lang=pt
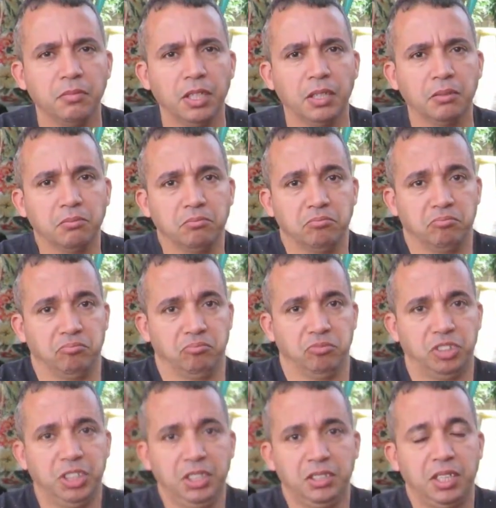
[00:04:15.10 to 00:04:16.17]
né?
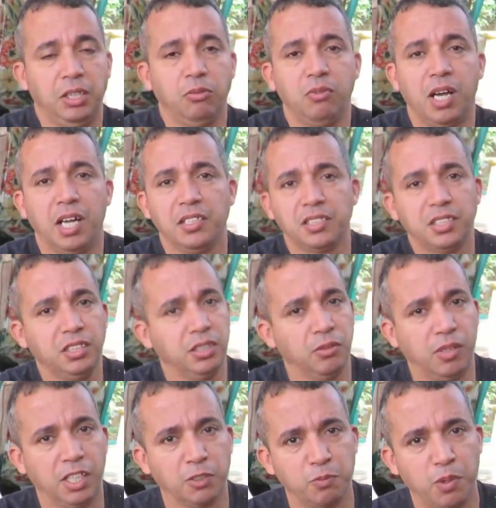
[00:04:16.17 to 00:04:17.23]
Não sei, tem lugares que
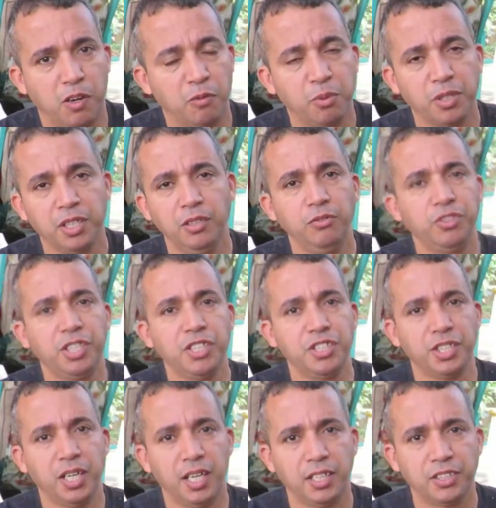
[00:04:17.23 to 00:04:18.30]
não raspava porque não tinha
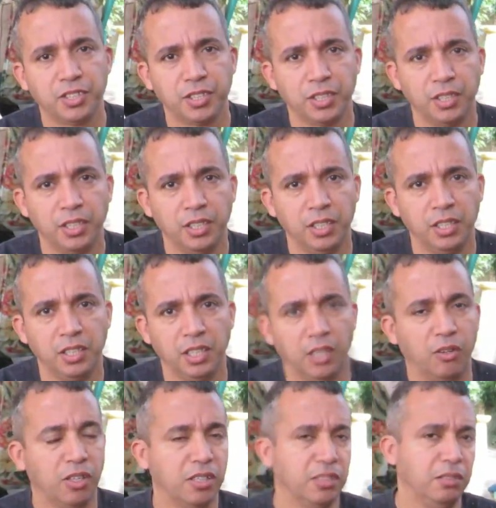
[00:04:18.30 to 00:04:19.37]
gilete.
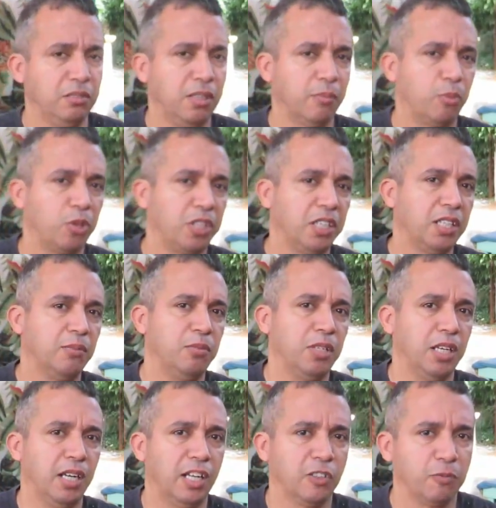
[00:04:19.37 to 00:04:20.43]
Agora, tem mulher, por que, que a
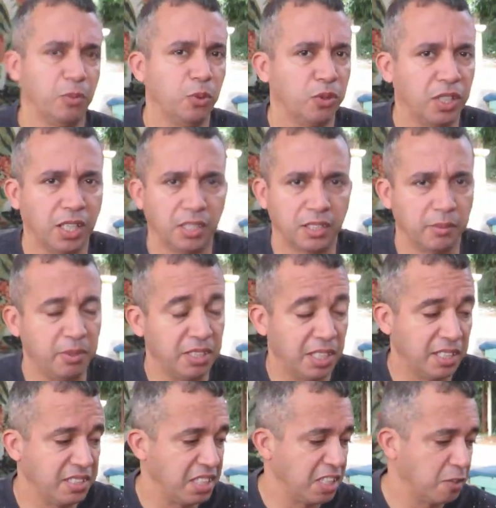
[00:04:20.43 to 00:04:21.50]
mulher raspou? Que ela também
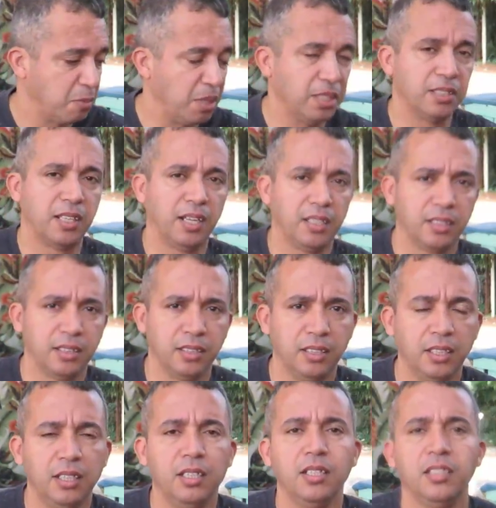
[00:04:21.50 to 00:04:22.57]
tem que ser respeitada.
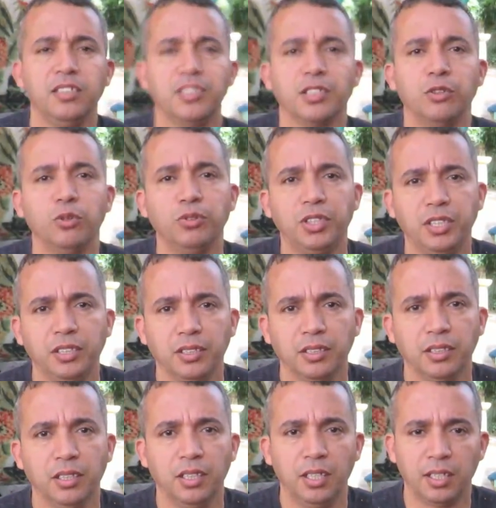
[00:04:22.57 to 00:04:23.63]
Isso é doutrina.
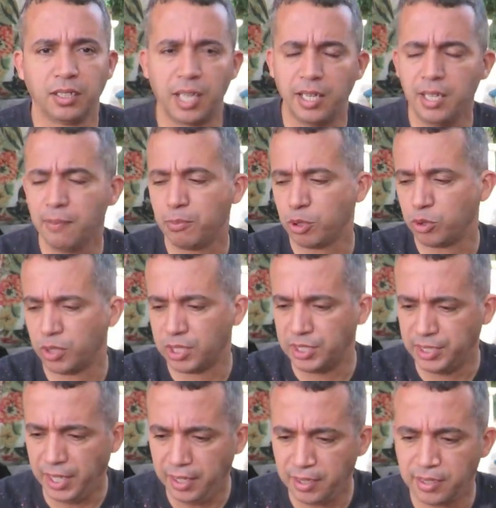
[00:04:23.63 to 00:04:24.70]
Daí a pessoa
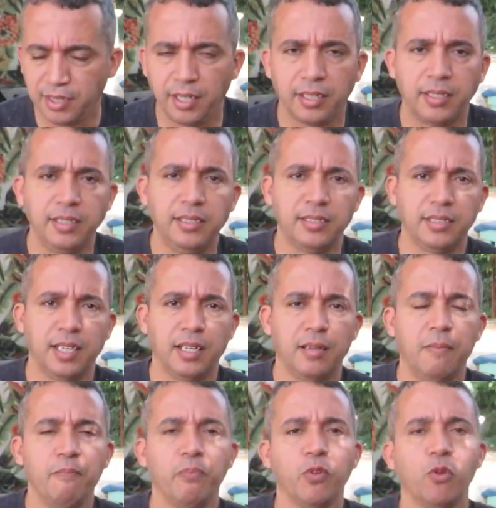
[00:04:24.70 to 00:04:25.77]
segue se ela quiser.
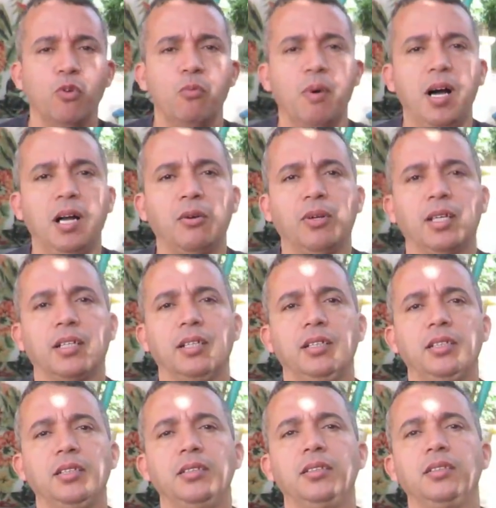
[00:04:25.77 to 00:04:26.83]
O mago é
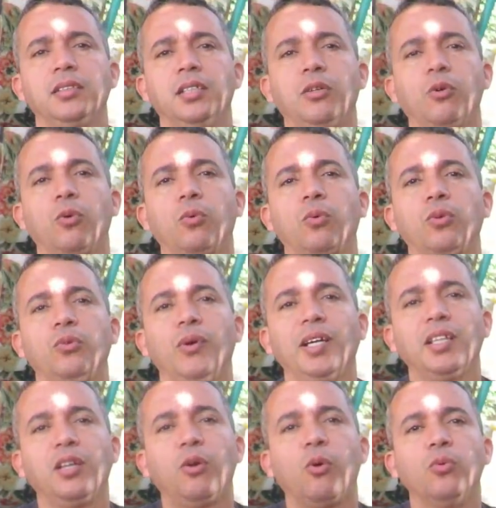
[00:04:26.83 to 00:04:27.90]
aquele que, que não é
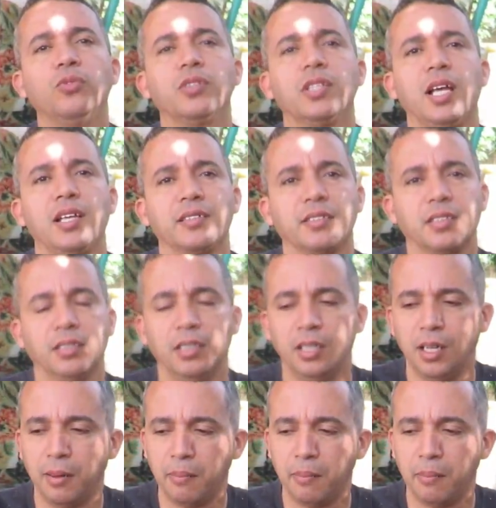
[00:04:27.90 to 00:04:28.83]
que contesta